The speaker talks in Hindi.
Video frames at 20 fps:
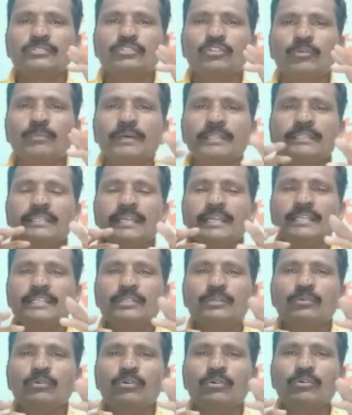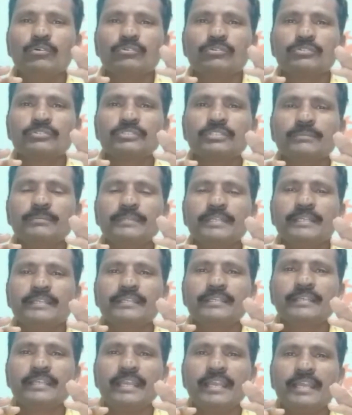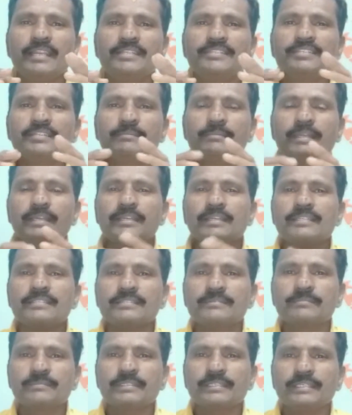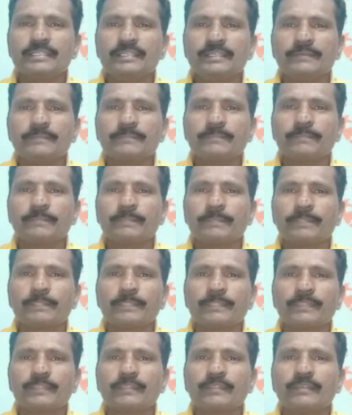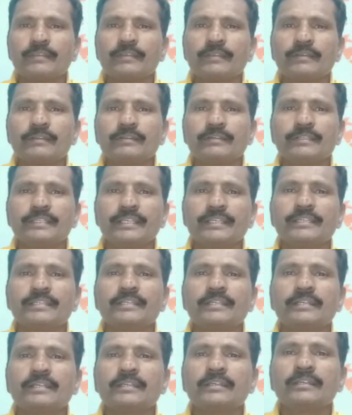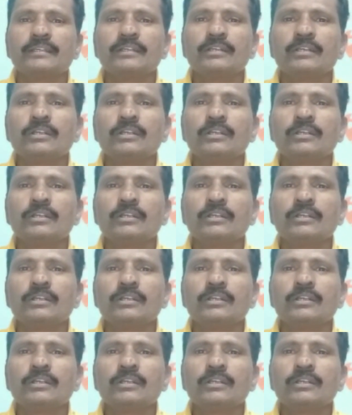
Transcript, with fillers: जो बताया कि वो सब टेक्निक एनिशन मैग्नेटिज्म की टेक्निक है